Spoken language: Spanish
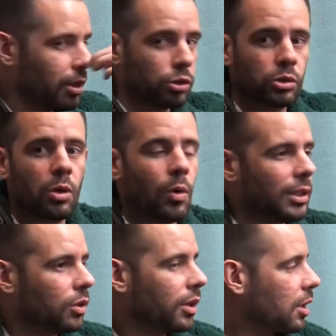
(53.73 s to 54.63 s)
nosotros
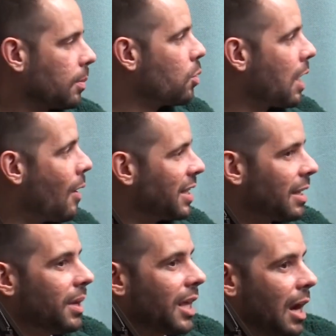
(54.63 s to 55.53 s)
cuatro que tenemos una
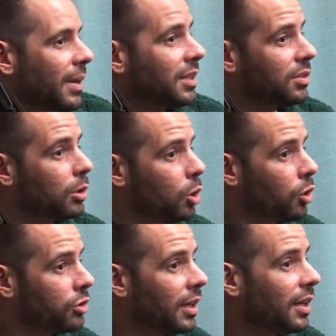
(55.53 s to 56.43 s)
banda medianamente
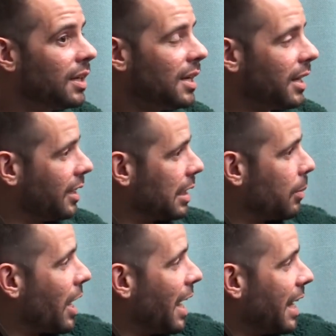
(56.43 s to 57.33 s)
exitosa,
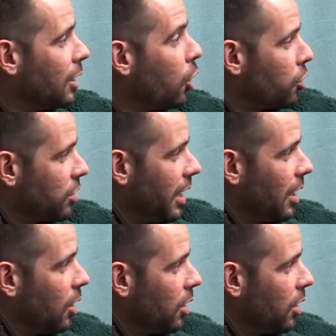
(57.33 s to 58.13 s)
estamos en Arial 12 en